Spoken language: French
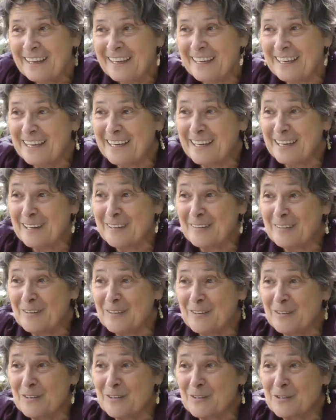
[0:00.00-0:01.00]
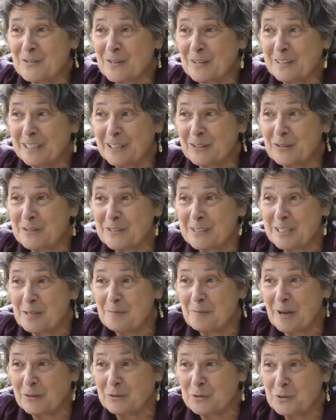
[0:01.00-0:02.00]
Et euh, je dois dire que ce qui
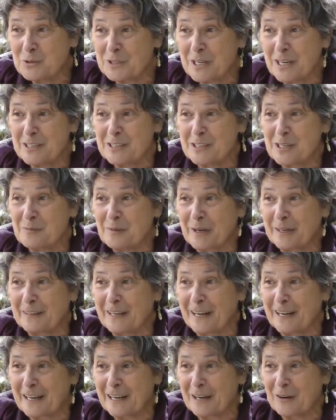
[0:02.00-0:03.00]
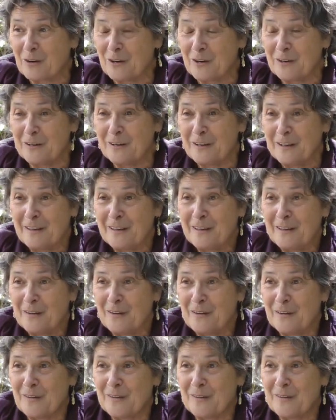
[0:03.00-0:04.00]
m'a touchée chez Bernard Rérol,
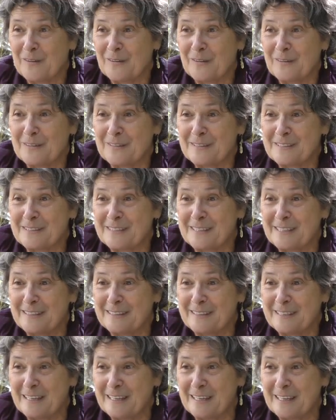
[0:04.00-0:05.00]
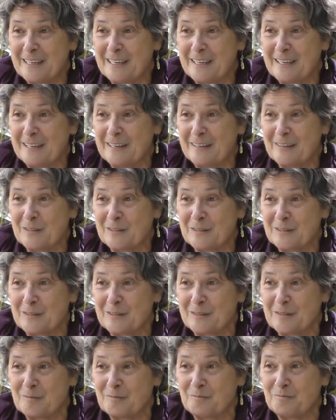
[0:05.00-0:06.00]
c'était
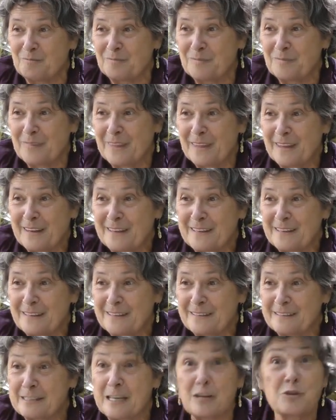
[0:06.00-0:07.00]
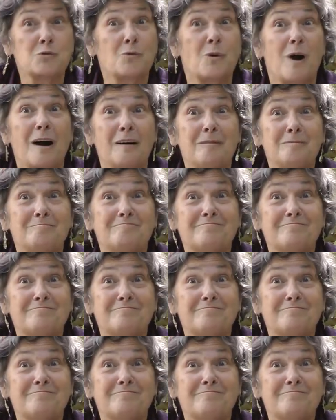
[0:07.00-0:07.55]
sa joie.